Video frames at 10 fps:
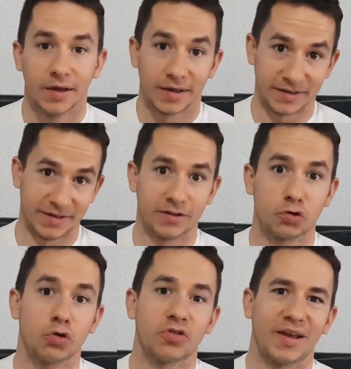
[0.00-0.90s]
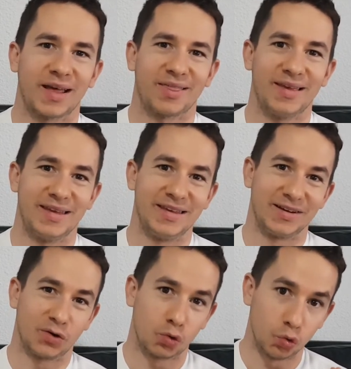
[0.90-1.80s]
Y esto se hace
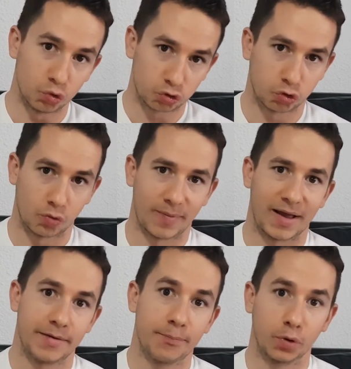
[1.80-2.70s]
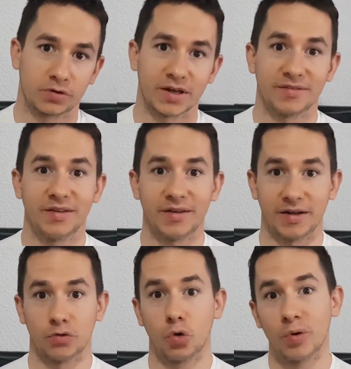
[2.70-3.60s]
incluso más importante
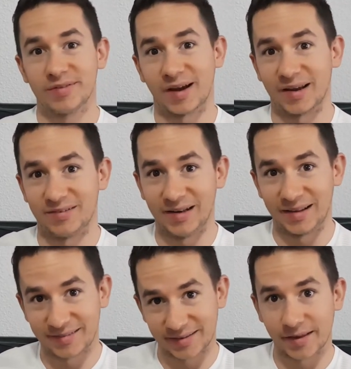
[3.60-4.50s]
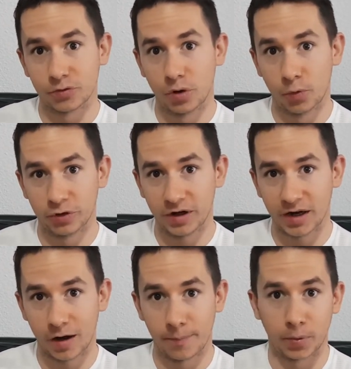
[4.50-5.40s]
teniendo en cuenta que si le estás dando el
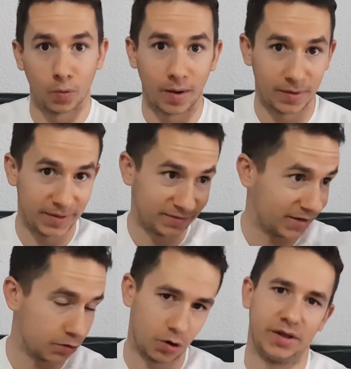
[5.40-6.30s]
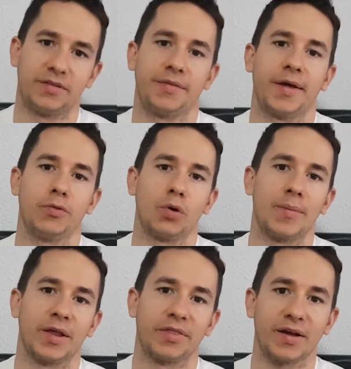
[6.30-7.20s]
bollicao, probablemente no le estés dando la
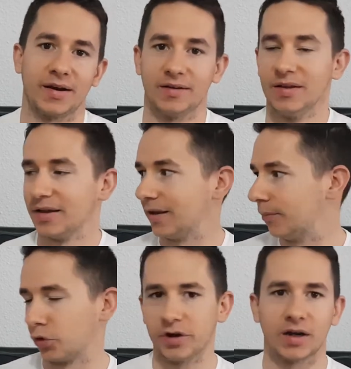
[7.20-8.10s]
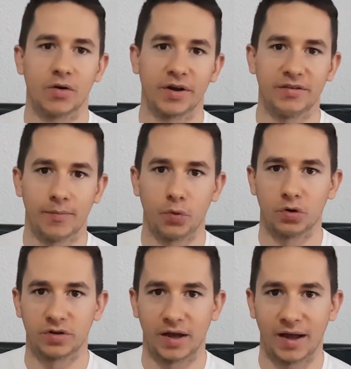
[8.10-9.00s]
manzana. El bollicao que te
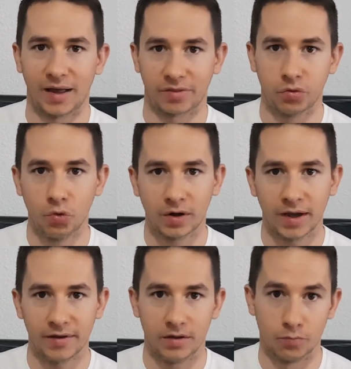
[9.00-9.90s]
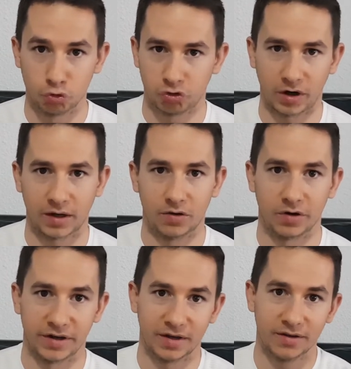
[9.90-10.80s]
aporta azúcar y muchas
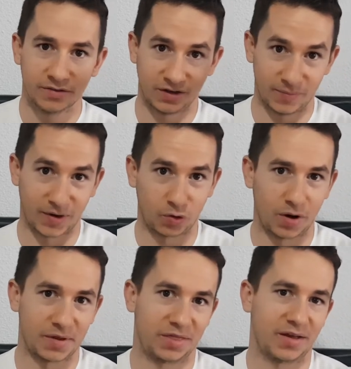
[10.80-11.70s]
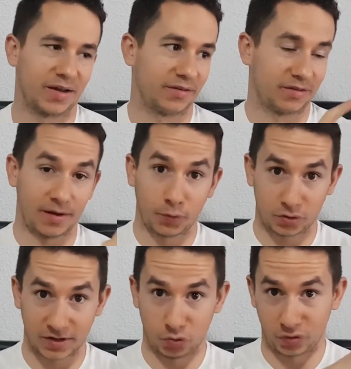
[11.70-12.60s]
calorías. Sin embargo, la manzana te está
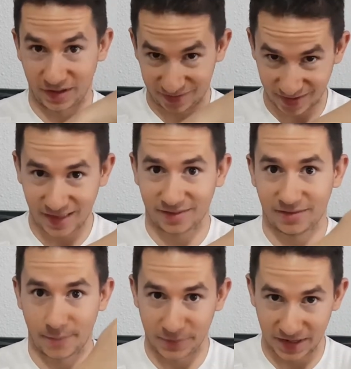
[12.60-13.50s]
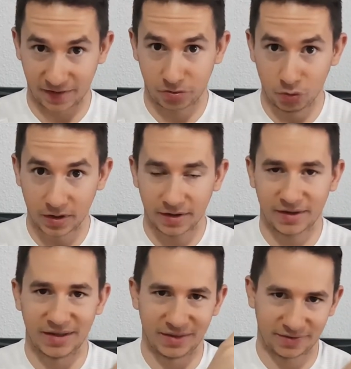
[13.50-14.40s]
aportando quizás también azúcar,
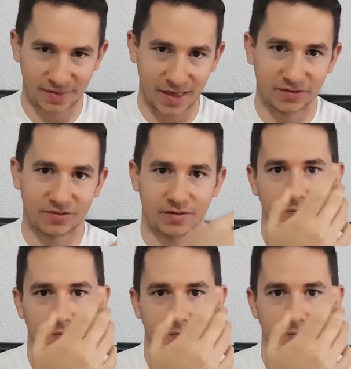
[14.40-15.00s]
quizás